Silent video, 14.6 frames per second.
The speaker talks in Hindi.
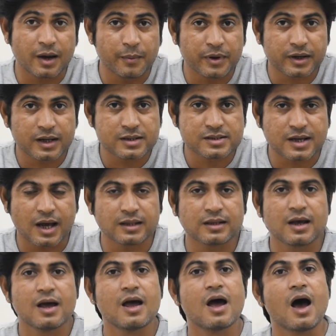खबर के
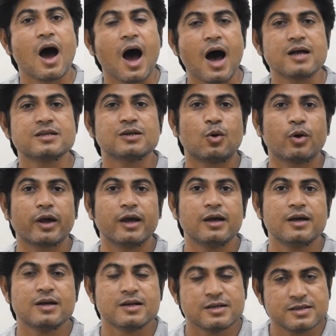साथ हाजिर होंगे
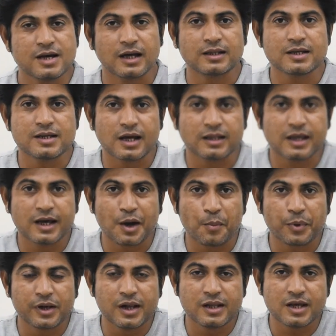जाते जाते एक
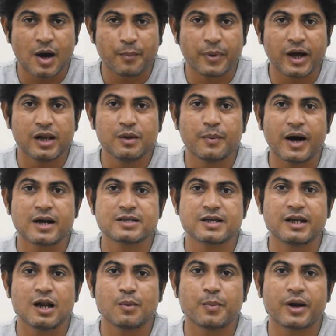अपील यदि आप पहली बार
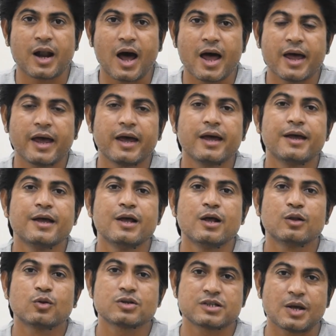चैनल पर आए हैं
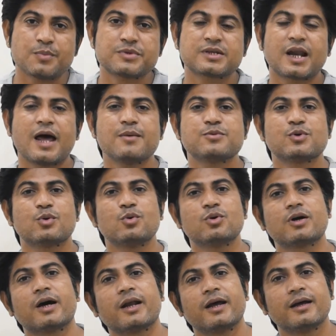तो सब्सक्राइब
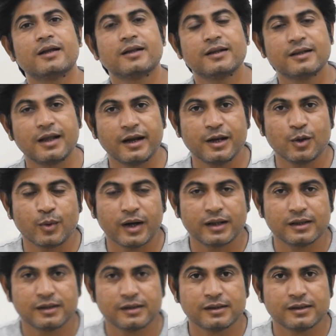जरूर करें धन्यवाद